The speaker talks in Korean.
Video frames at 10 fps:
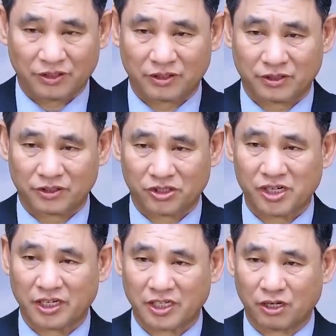신의
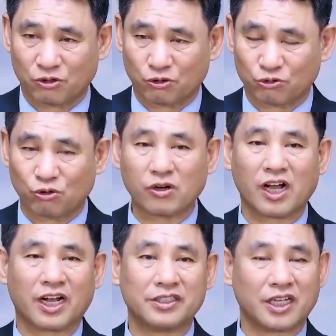산으로
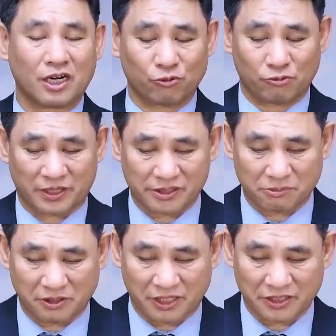돌아간다라고 말씀을
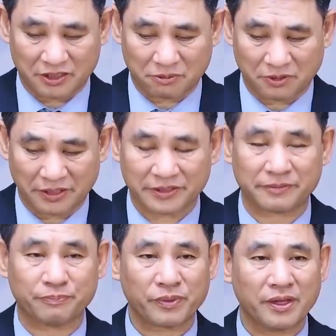하셨지만
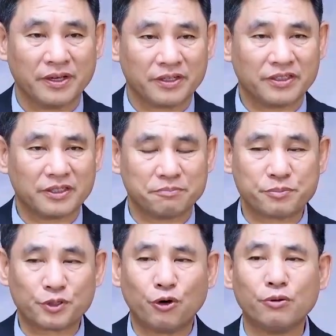그거는
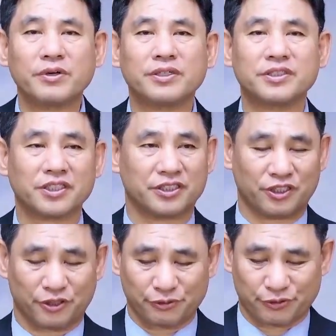표면적인
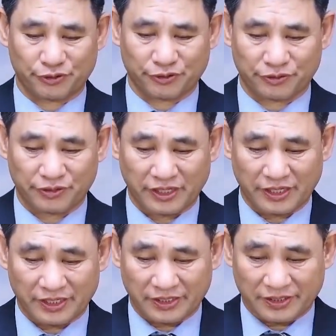이유고요.
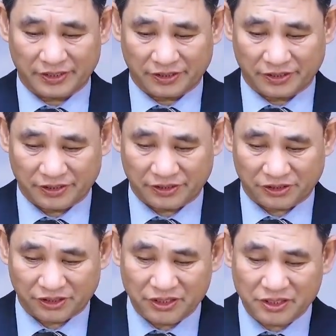그
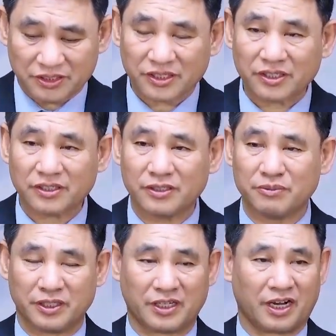실제
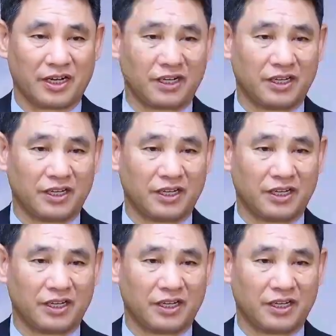의미가